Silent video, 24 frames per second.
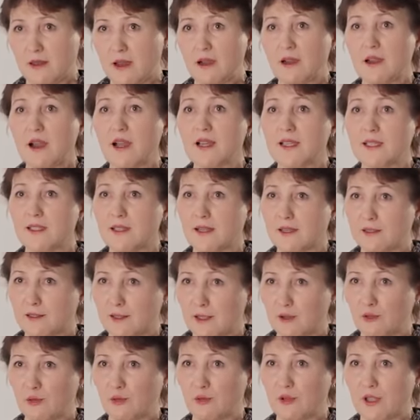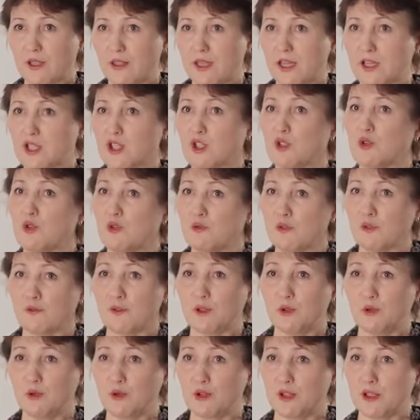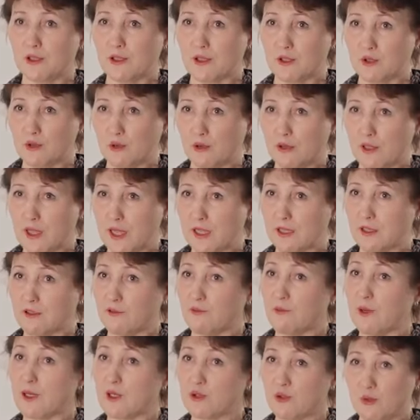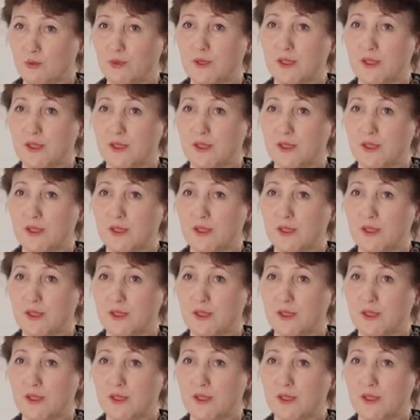а как стартанут наши новые ведущие консультанты в большой